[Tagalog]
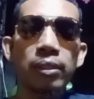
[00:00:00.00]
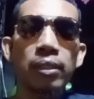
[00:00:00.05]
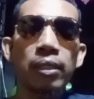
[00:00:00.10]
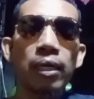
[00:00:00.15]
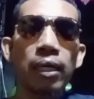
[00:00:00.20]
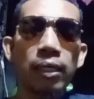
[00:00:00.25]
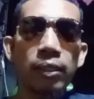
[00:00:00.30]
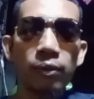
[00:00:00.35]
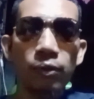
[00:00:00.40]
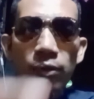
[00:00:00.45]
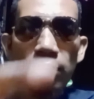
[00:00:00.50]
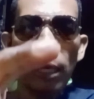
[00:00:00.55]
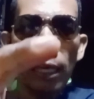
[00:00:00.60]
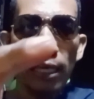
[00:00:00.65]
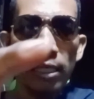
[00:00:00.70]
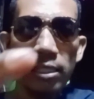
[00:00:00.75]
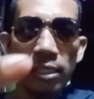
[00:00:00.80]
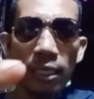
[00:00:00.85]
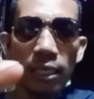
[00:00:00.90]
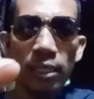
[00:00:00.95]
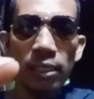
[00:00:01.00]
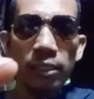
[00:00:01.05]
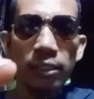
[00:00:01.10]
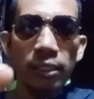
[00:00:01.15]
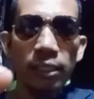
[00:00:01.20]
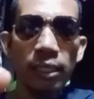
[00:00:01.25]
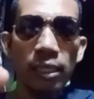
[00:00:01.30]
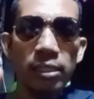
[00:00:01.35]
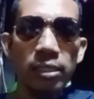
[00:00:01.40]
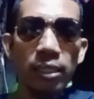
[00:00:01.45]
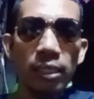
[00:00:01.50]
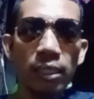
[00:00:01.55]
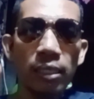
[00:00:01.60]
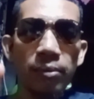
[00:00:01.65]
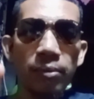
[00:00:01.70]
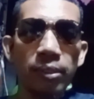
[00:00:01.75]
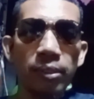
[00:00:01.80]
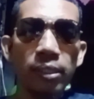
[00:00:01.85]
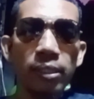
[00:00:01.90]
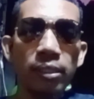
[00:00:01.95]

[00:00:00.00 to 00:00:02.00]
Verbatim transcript: ano kakasaka tigasin ng Cavite